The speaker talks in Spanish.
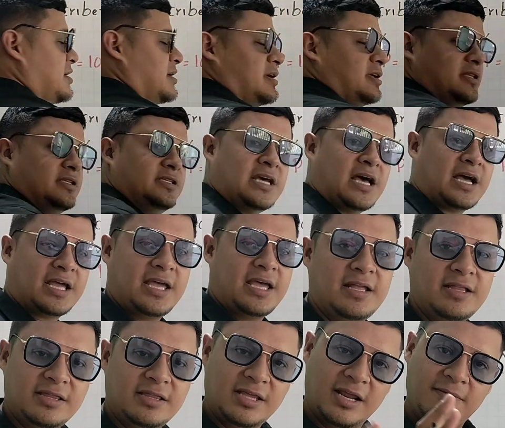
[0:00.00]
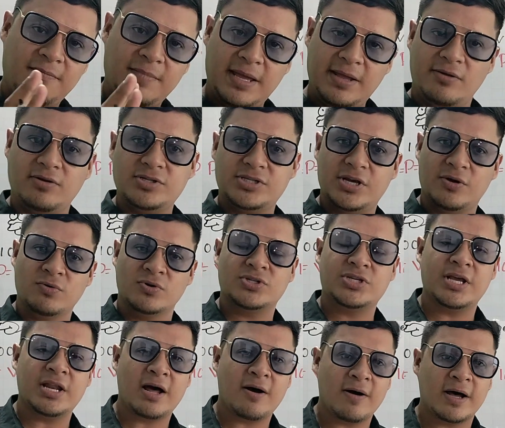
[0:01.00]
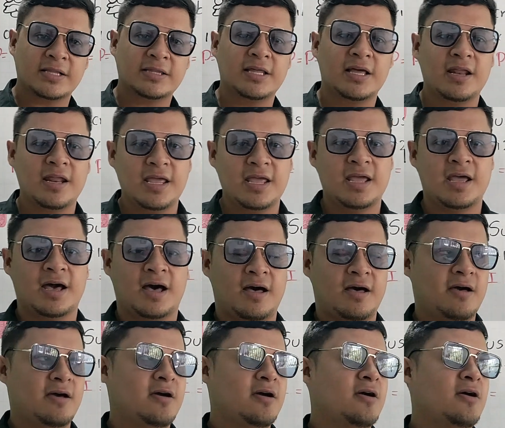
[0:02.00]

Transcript: Ya que entre menos se use la batería,